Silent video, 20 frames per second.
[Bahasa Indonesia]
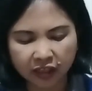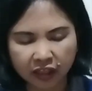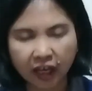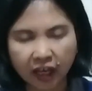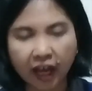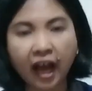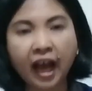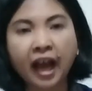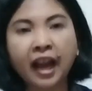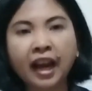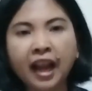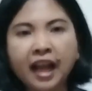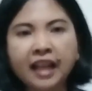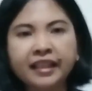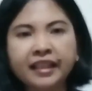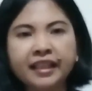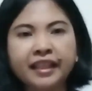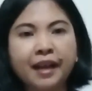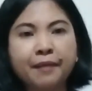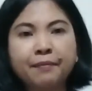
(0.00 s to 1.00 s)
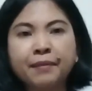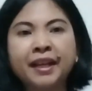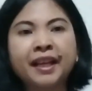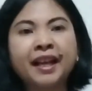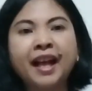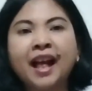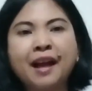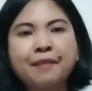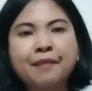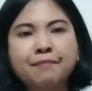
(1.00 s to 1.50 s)
Allah tidak
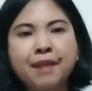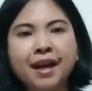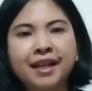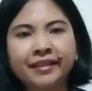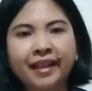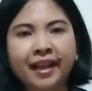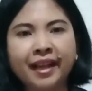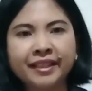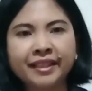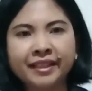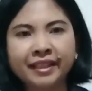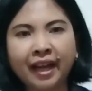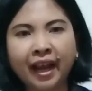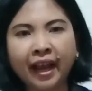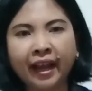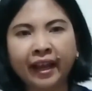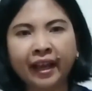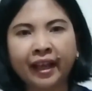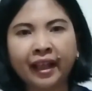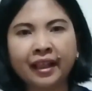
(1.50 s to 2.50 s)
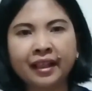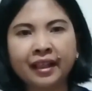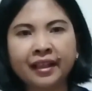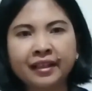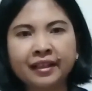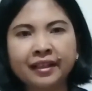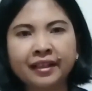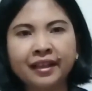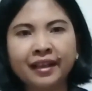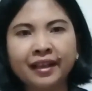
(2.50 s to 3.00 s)
meninggalkan bangsa Israel
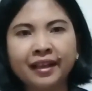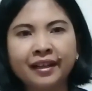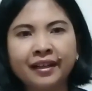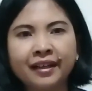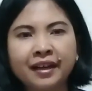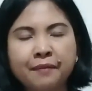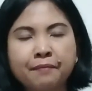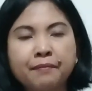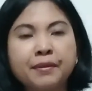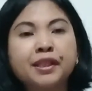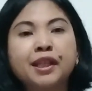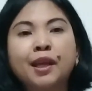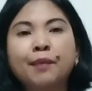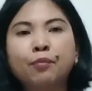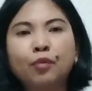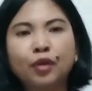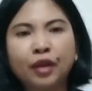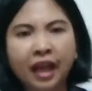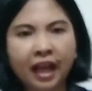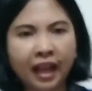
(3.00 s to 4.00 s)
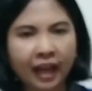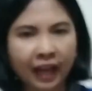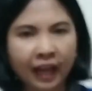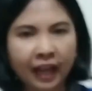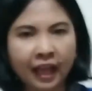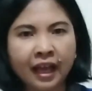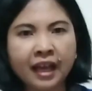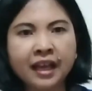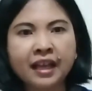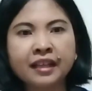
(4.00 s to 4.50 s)
Meskipun
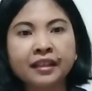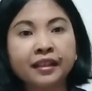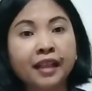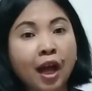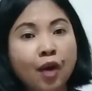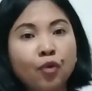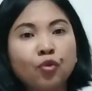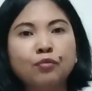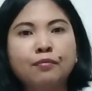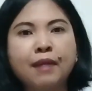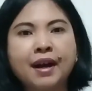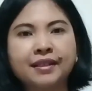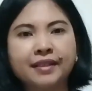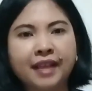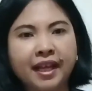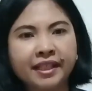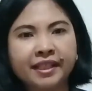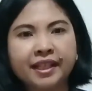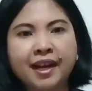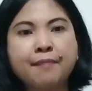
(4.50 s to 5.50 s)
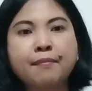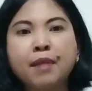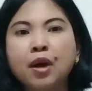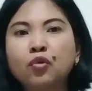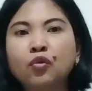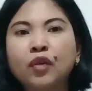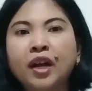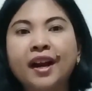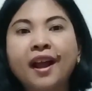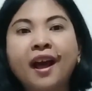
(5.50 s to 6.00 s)
Allah tahu bangsa Israel
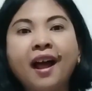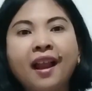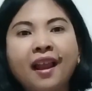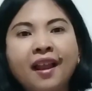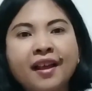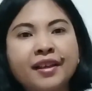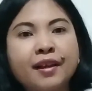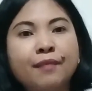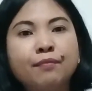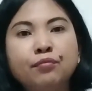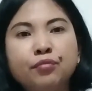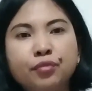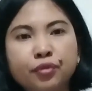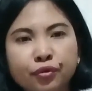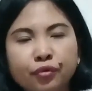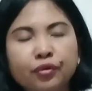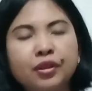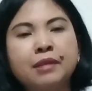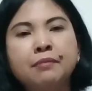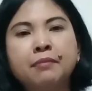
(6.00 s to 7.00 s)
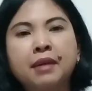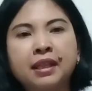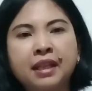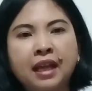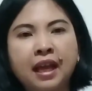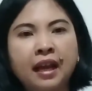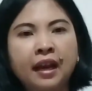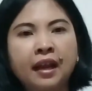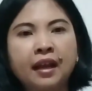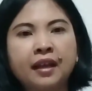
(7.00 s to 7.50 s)
melakukan hal-hal yang busuk di mata
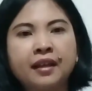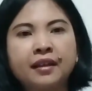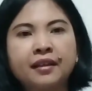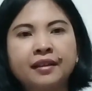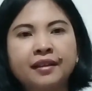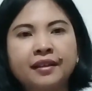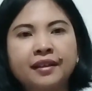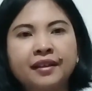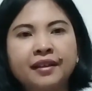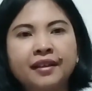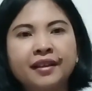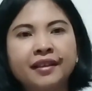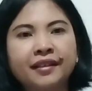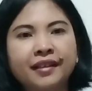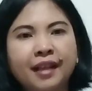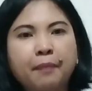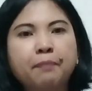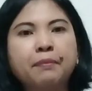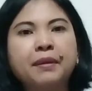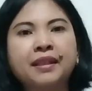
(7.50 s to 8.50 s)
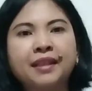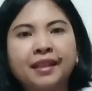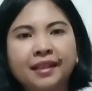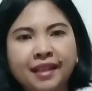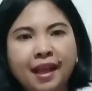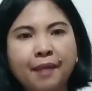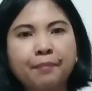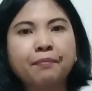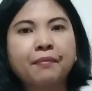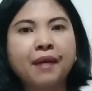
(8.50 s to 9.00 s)
Allah Tapi
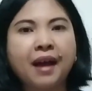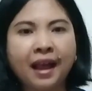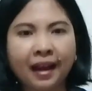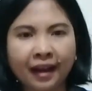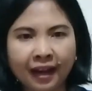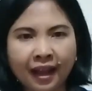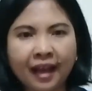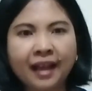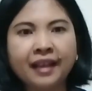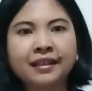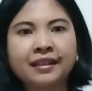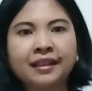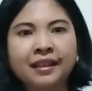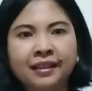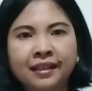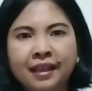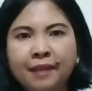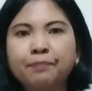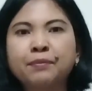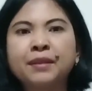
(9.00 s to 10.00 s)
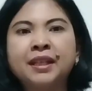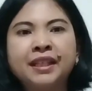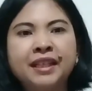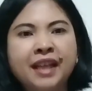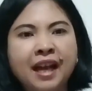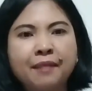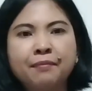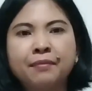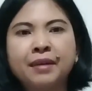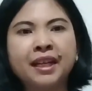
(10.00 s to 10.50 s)
tetap Allah tetap tidak
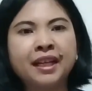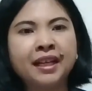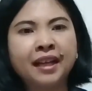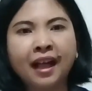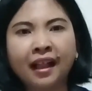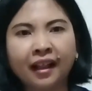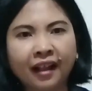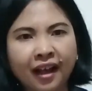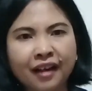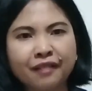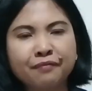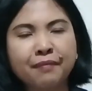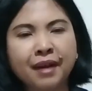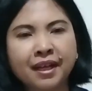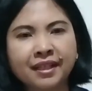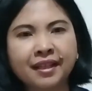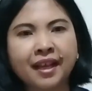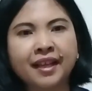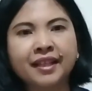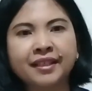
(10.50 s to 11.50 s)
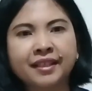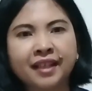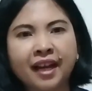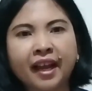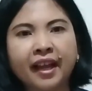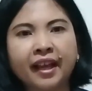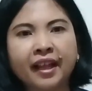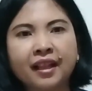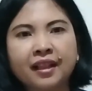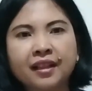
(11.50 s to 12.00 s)
meninggalkan bangsa
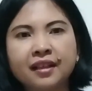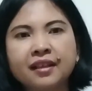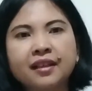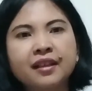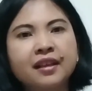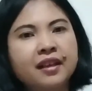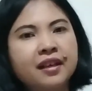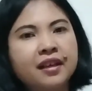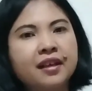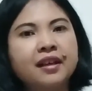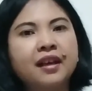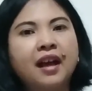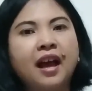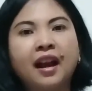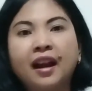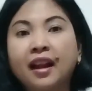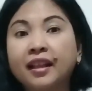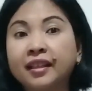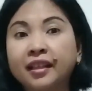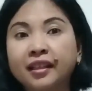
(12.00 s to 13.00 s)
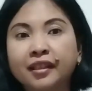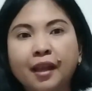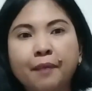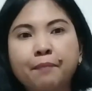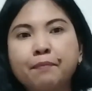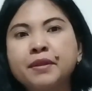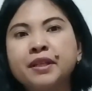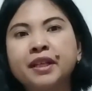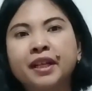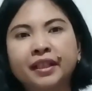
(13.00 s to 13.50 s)
Israel Allah tetap
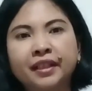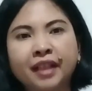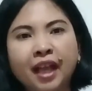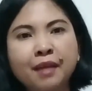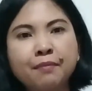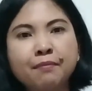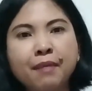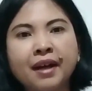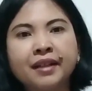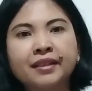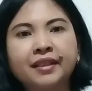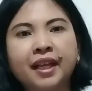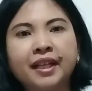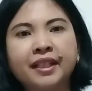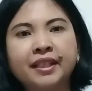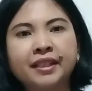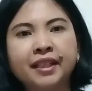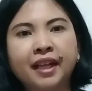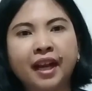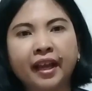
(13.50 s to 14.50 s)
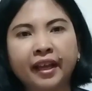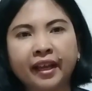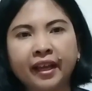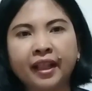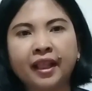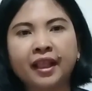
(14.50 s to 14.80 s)
menyertai bangsa Israel